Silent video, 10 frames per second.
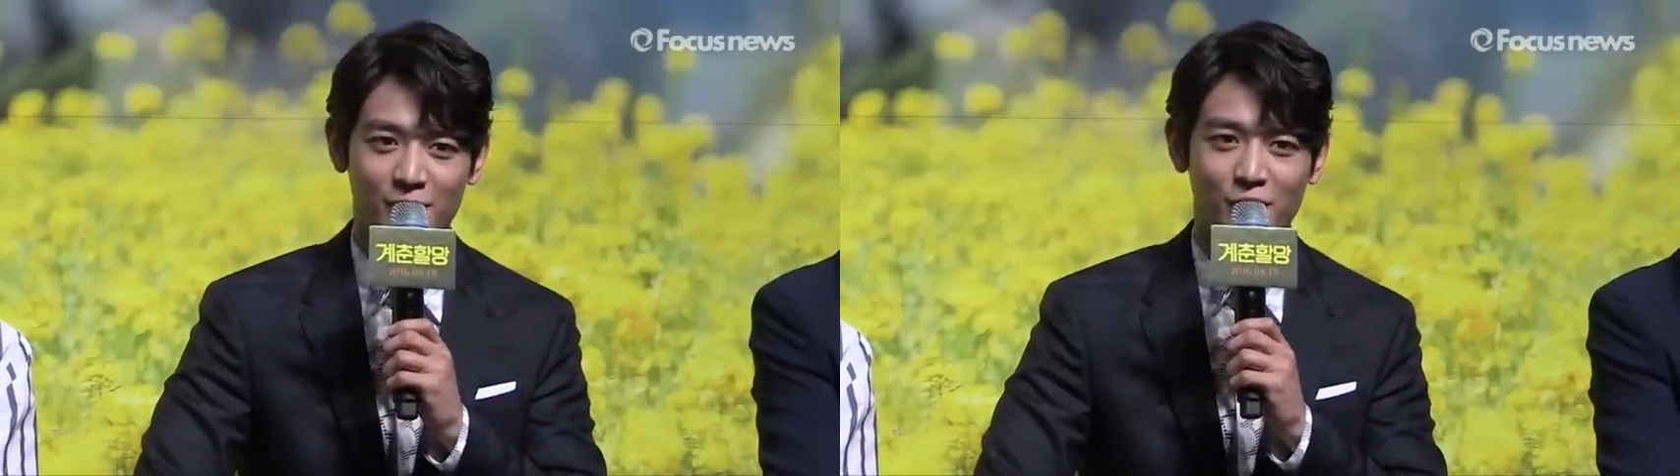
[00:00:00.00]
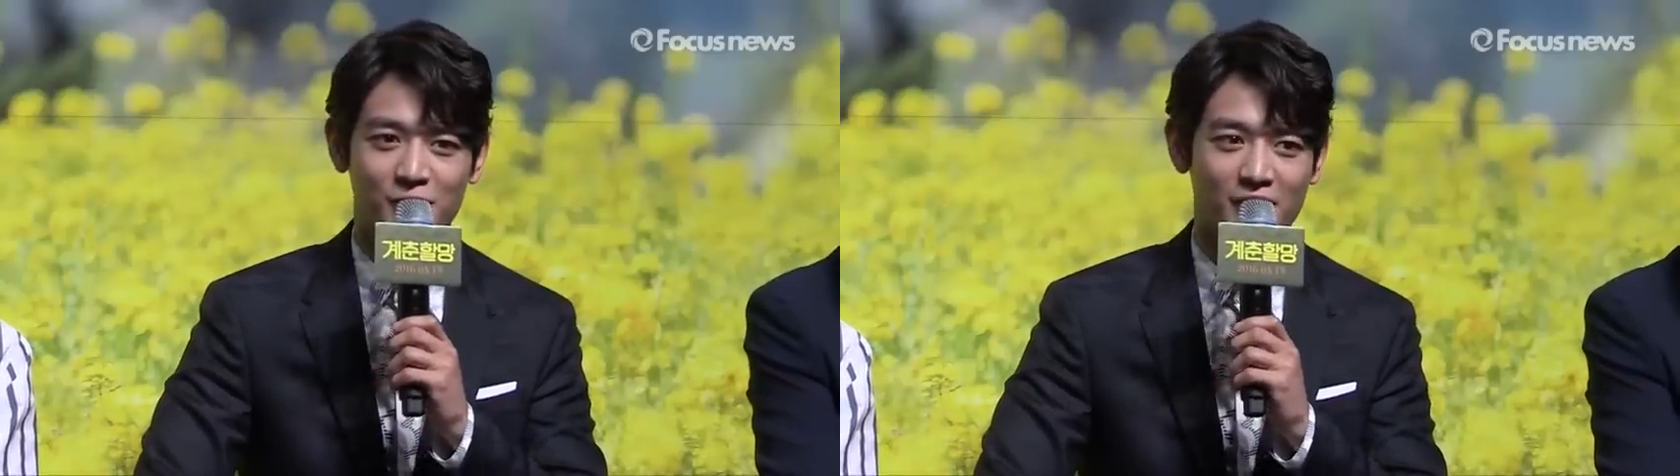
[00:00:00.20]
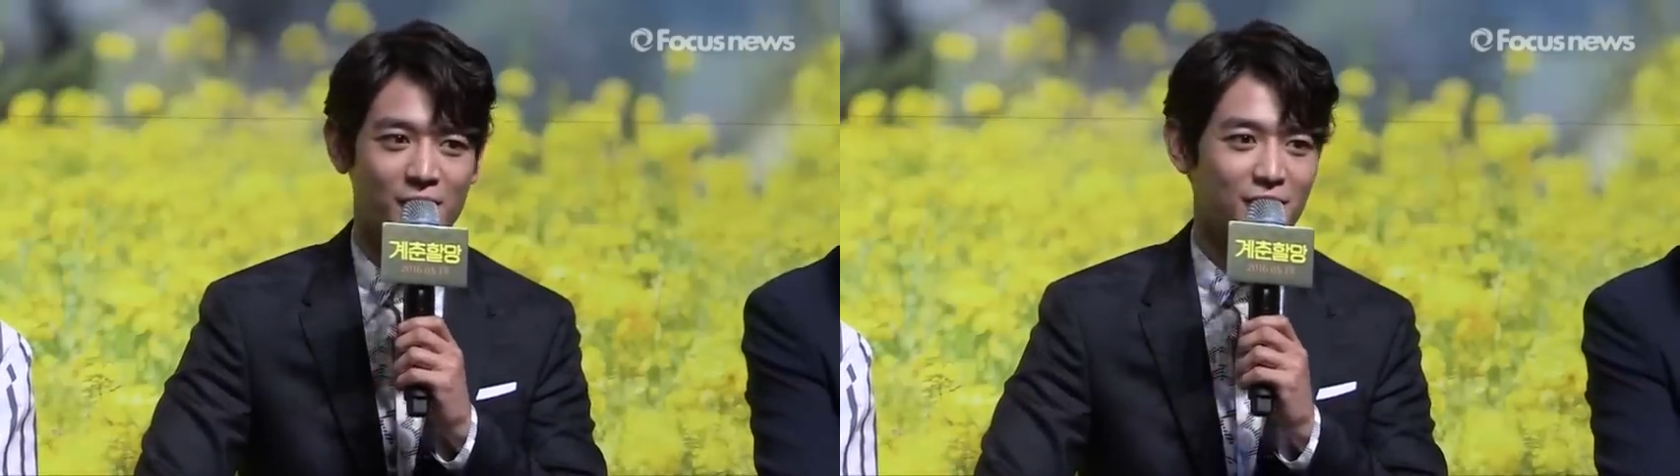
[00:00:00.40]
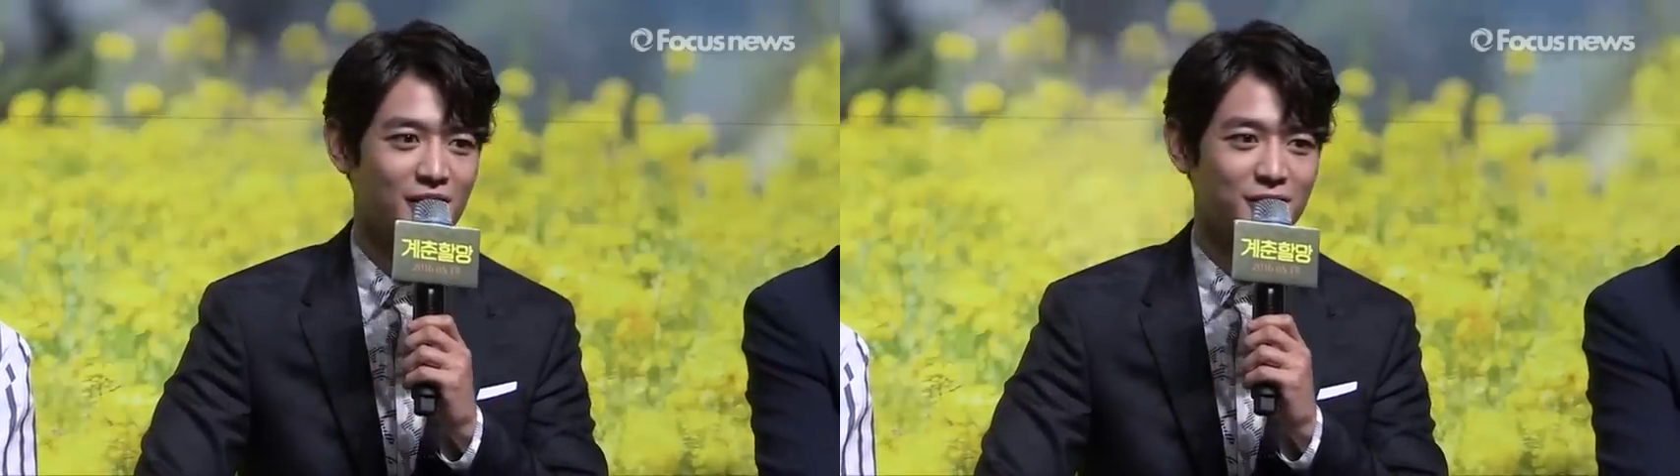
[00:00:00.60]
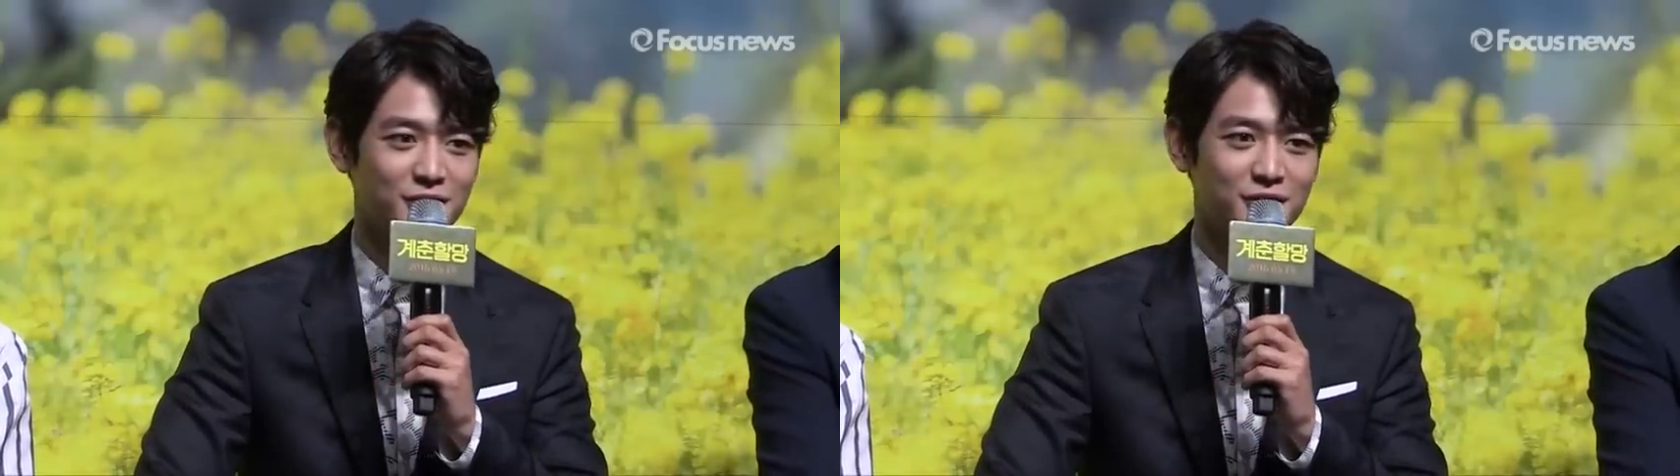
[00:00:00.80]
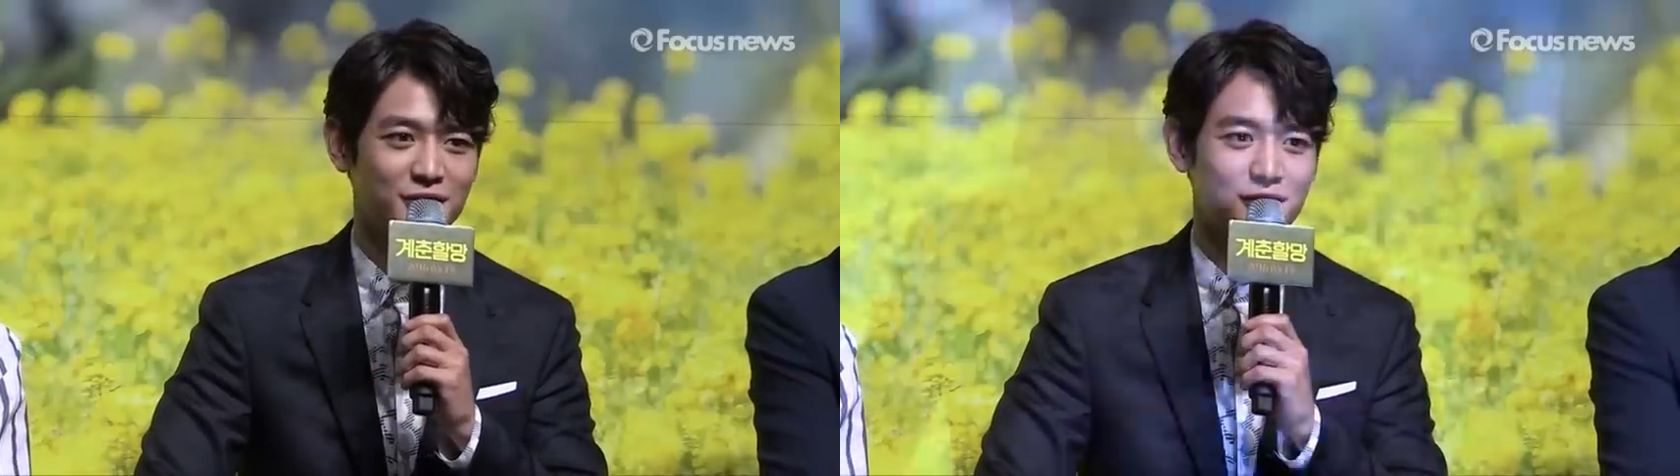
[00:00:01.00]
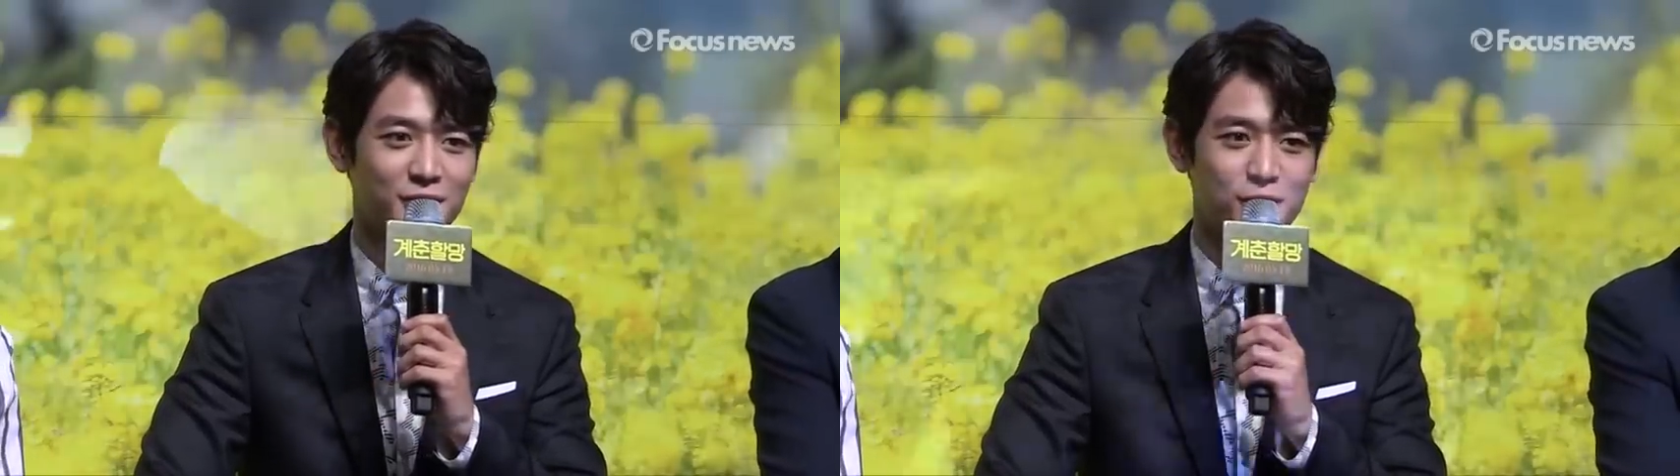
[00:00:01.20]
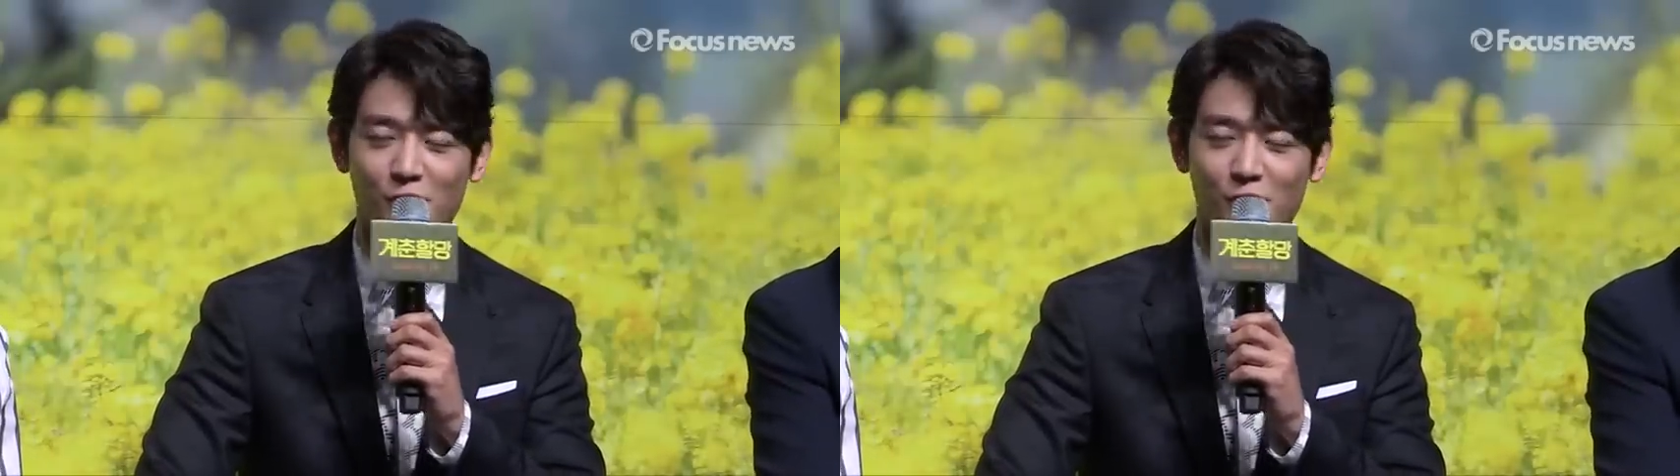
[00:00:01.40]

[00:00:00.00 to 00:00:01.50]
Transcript: 감독님과 함께 할 수 있어서